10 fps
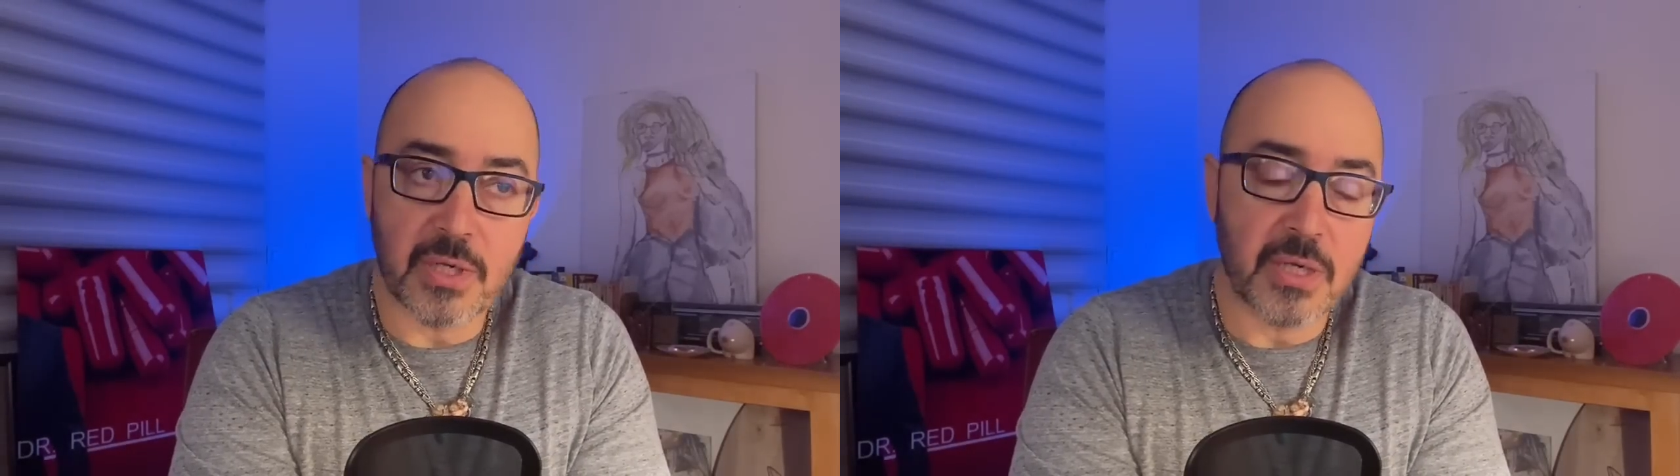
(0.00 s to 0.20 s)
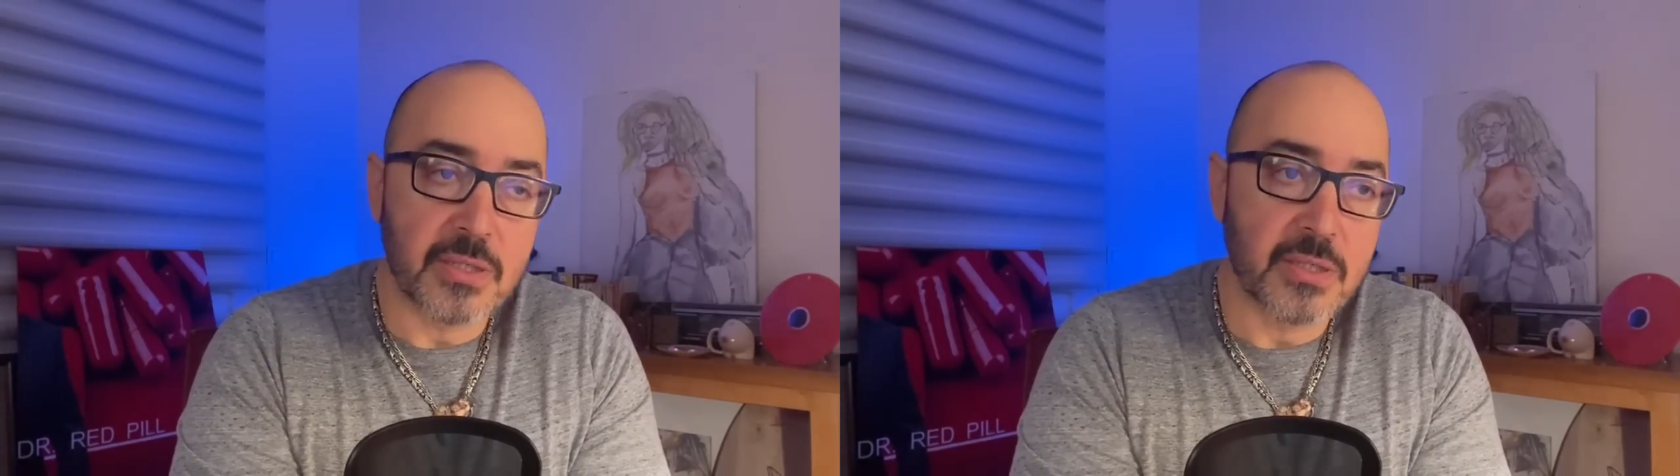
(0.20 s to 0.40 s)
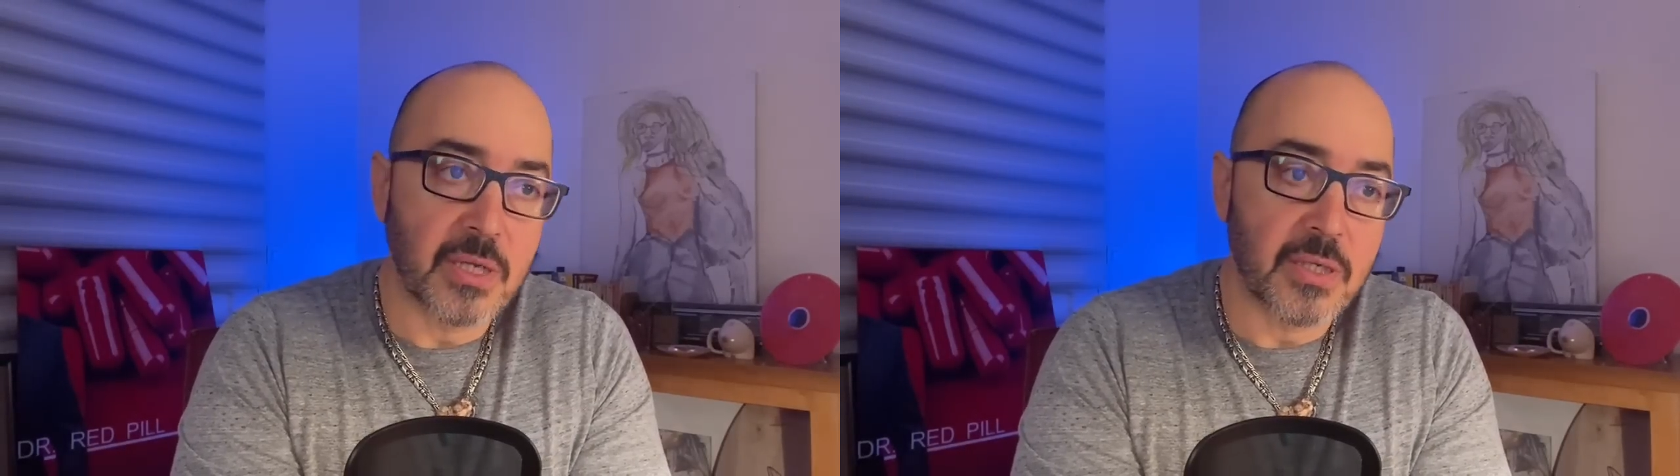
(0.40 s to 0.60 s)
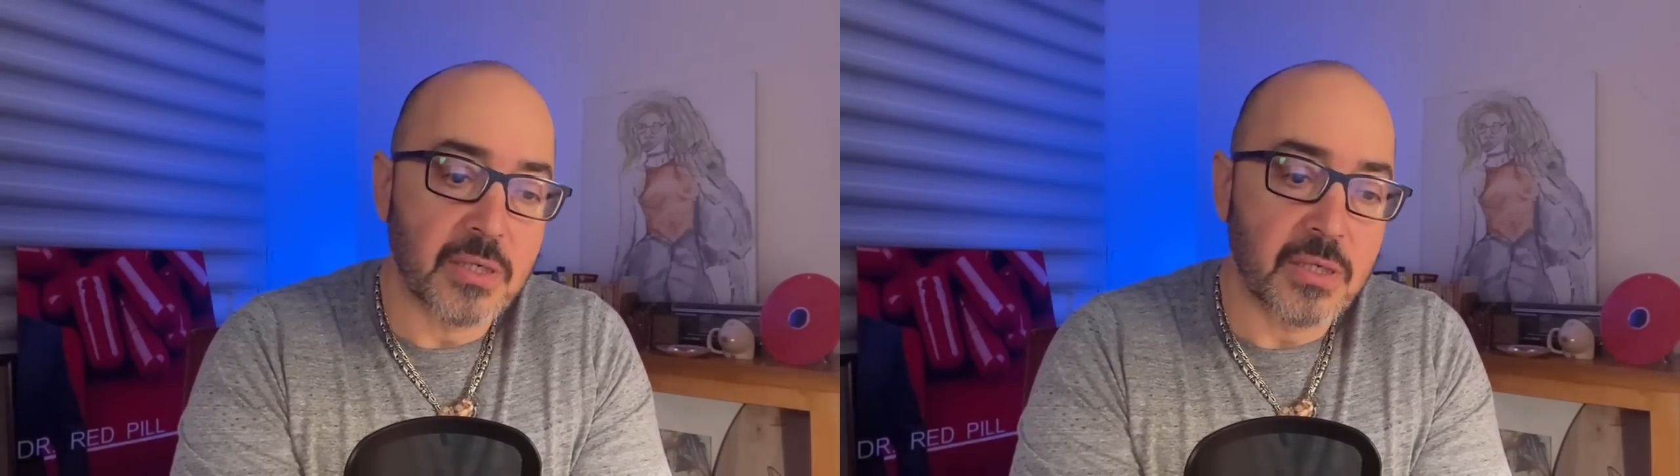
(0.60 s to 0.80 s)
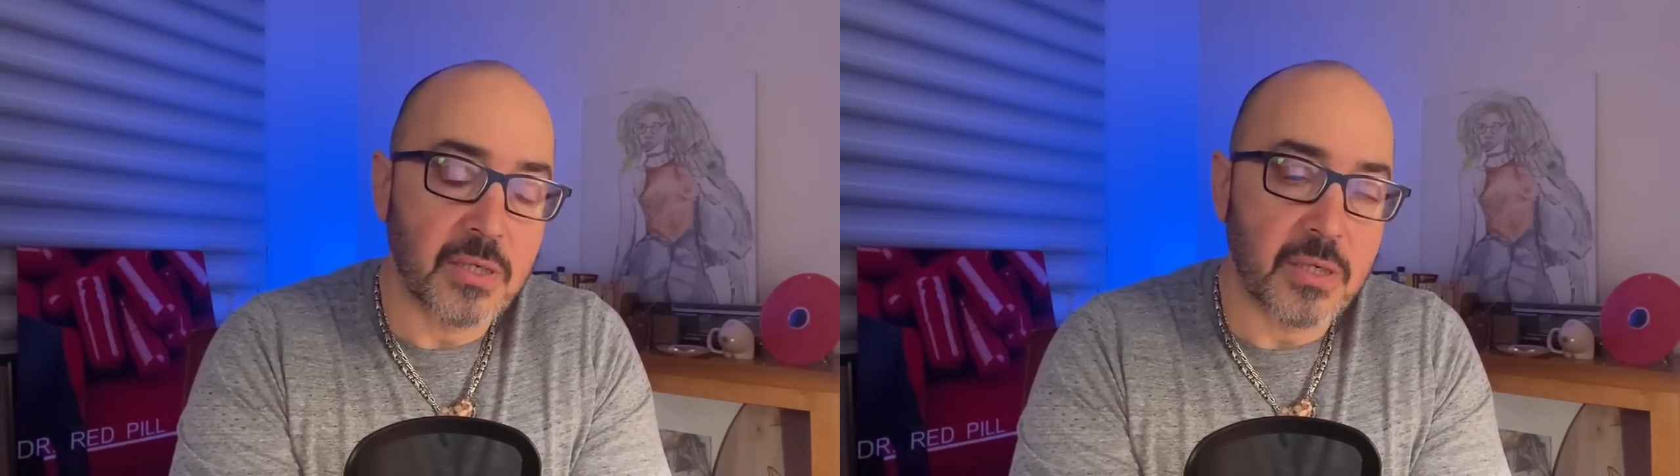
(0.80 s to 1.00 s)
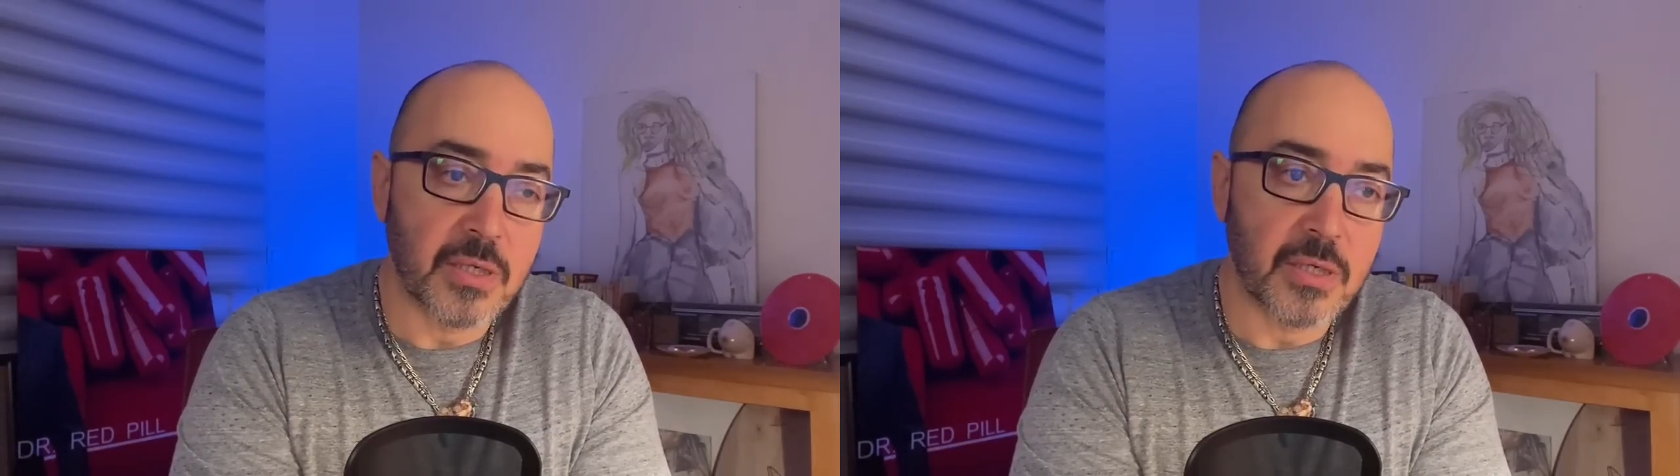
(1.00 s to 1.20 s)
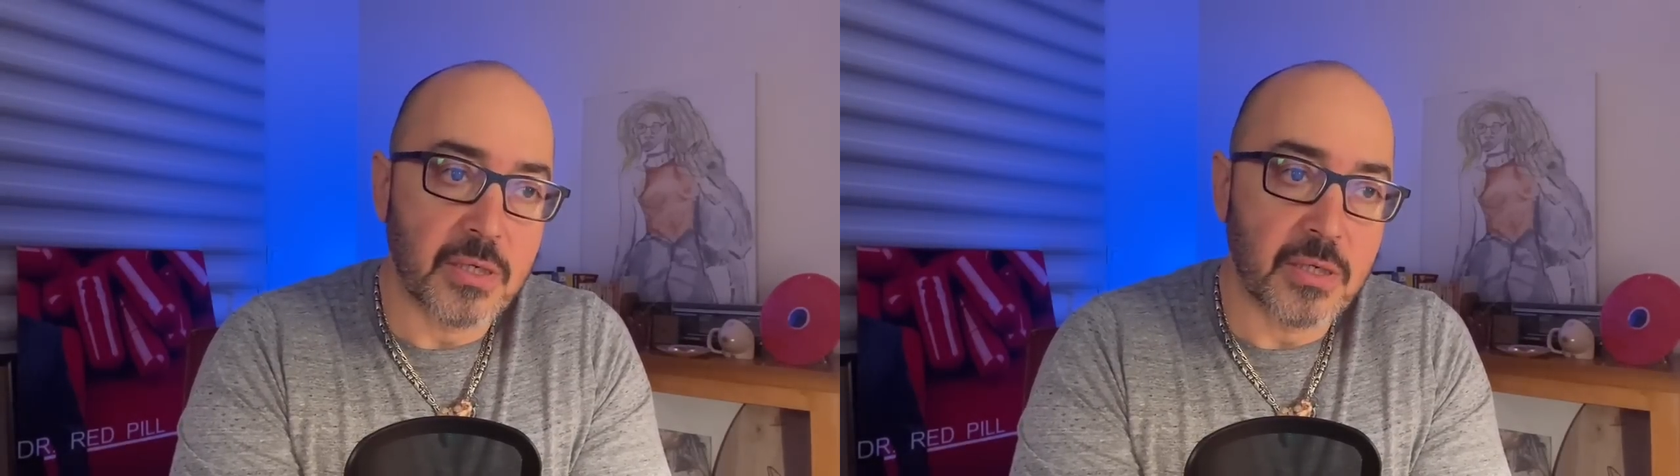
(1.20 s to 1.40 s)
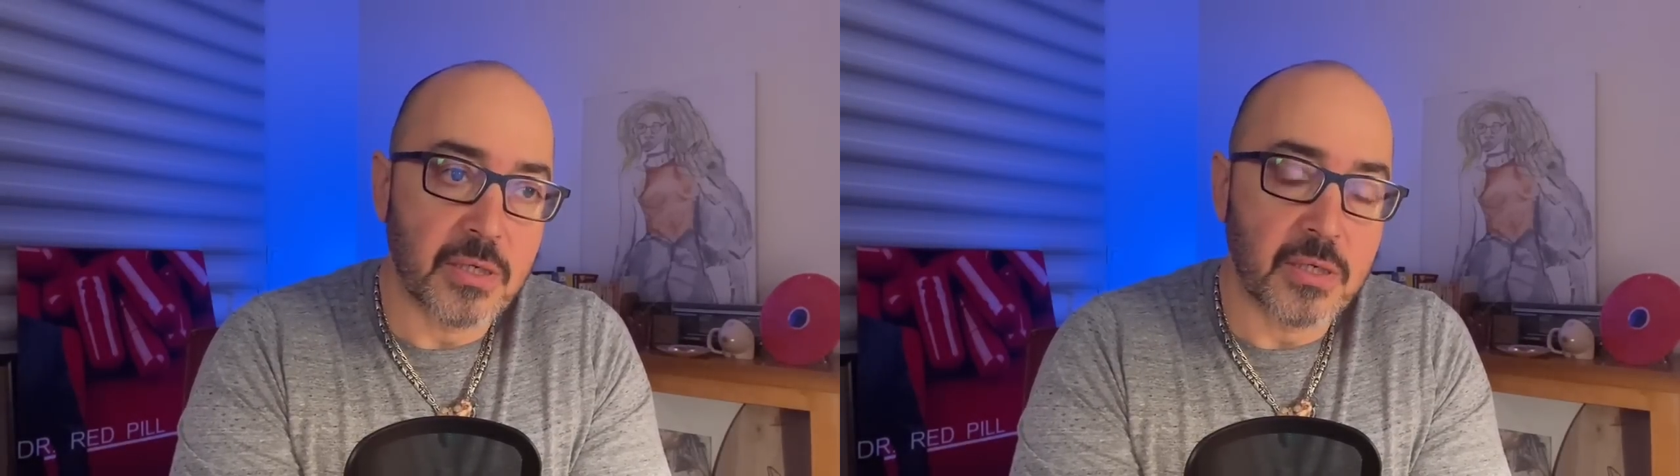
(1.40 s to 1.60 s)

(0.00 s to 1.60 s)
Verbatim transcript: Ardından da e,